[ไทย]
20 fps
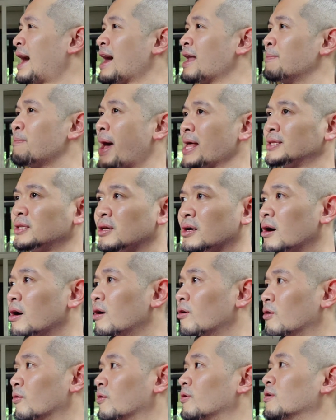การแบท
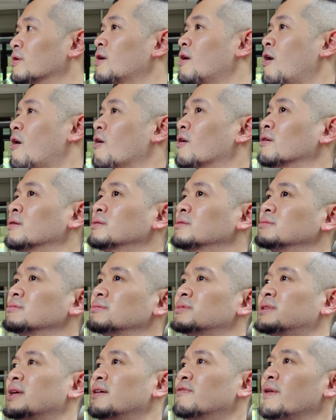เทิลของ
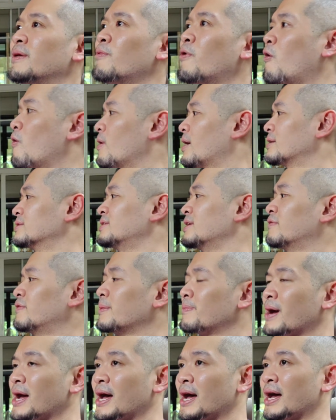C Flip 6กับ C
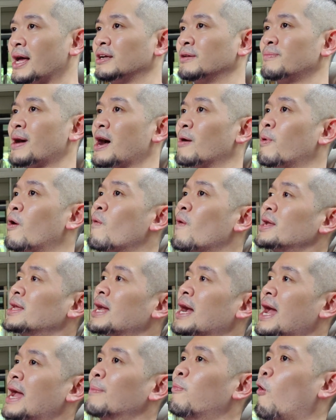Flip 5หรือเปล่า เพราะว่า
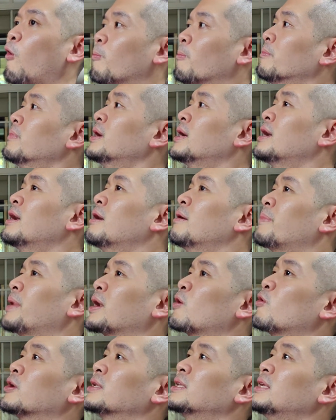ยังไงผม
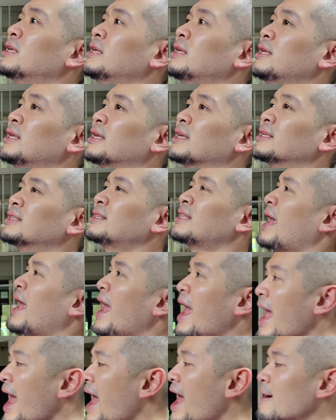เป็นคนที่
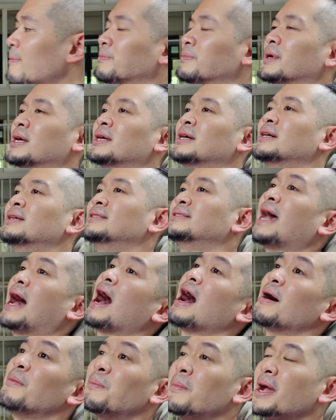แทบ
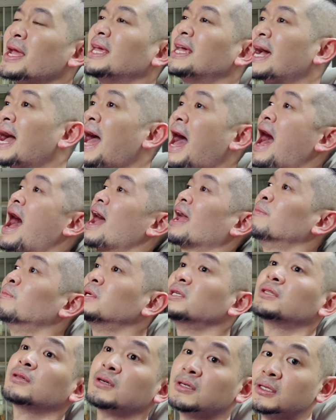จะไม่ขาย
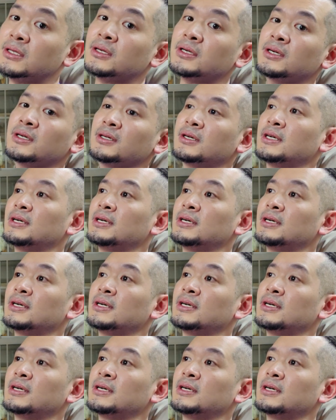มือถือ